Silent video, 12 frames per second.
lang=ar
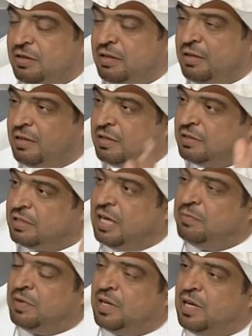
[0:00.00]
آه،
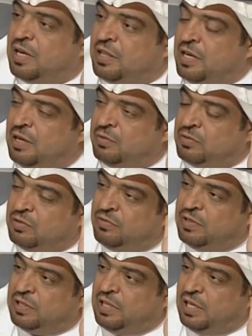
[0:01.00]
سابقه اثناء
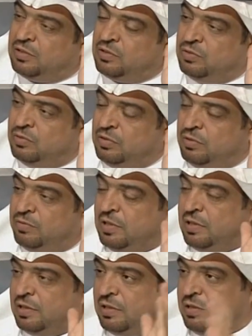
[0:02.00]
وجودي في الاتحاد السعودي
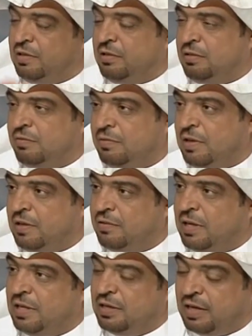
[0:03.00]
وفي
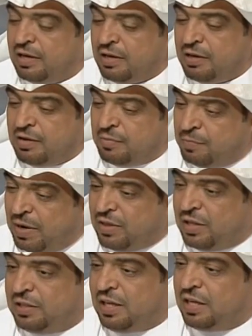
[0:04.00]
يعني
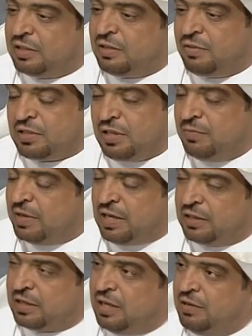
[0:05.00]
بعض ادق التفاصيل ما
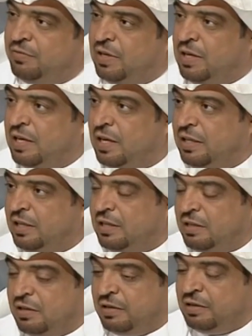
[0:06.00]
راح اتكلم فيها
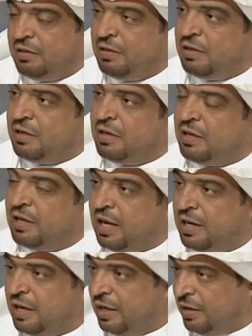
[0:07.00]
نهائيا لا قول اللي,
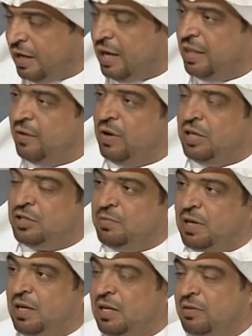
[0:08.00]
اللي تقدر تقول هذا
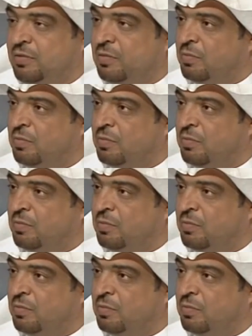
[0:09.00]
واجب علي إيه،